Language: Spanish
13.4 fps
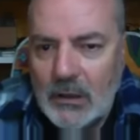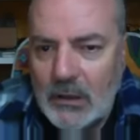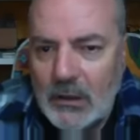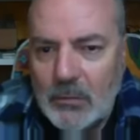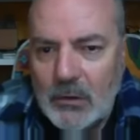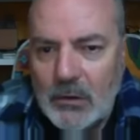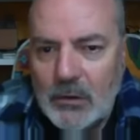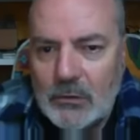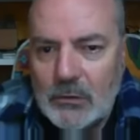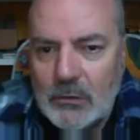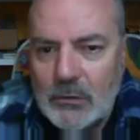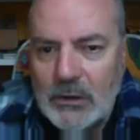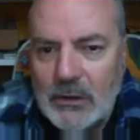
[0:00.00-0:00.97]
Y bueno,
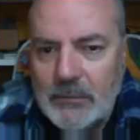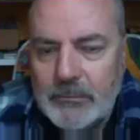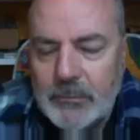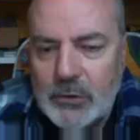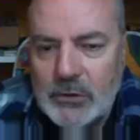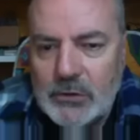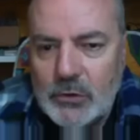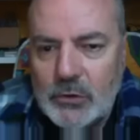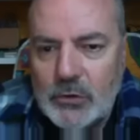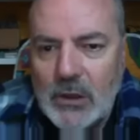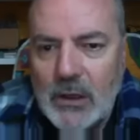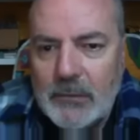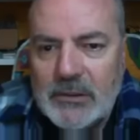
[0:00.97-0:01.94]
oye, pues
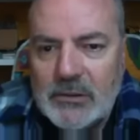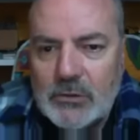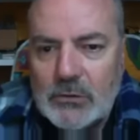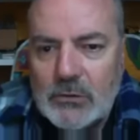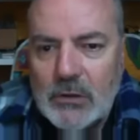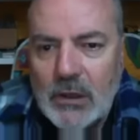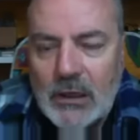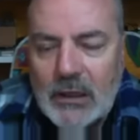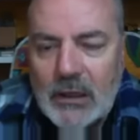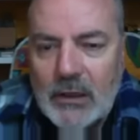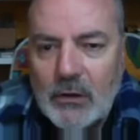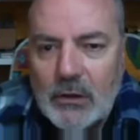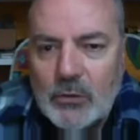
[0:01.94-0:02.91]
yo aviso, al
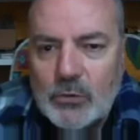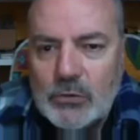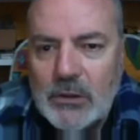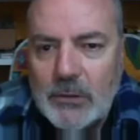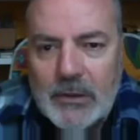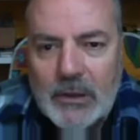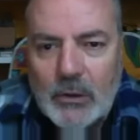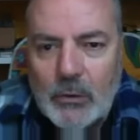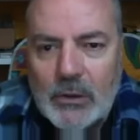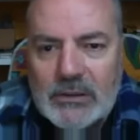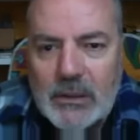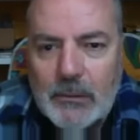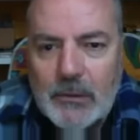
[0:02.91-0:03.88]
que no le guste verlo
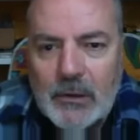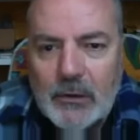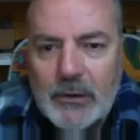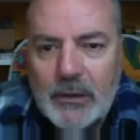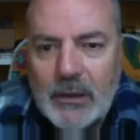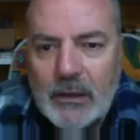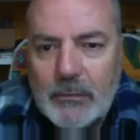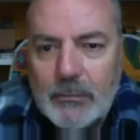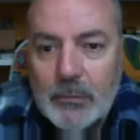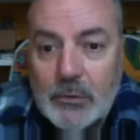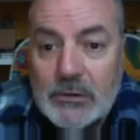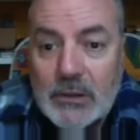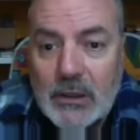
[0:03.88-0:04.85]
a esta velocidad,
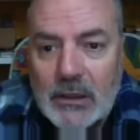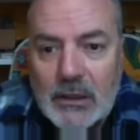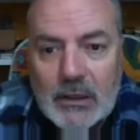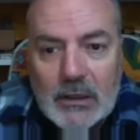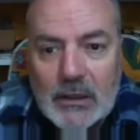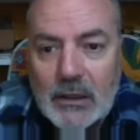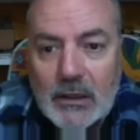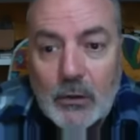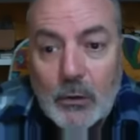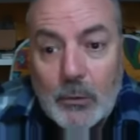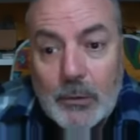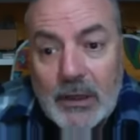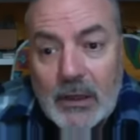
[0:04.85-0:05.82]
pues que, no
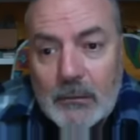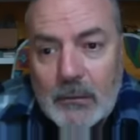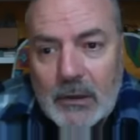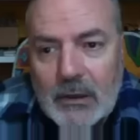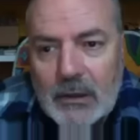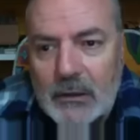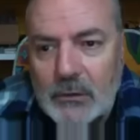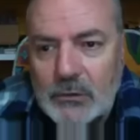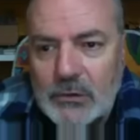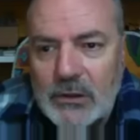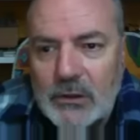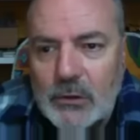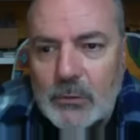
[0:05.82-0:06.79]
lo vea, ¿vale? Lo
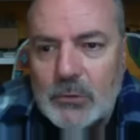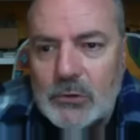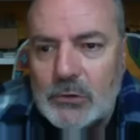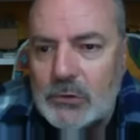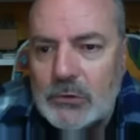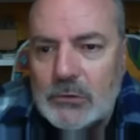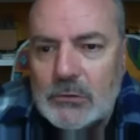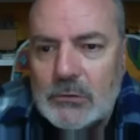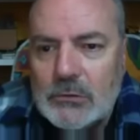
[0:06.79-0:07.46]
siento mucho,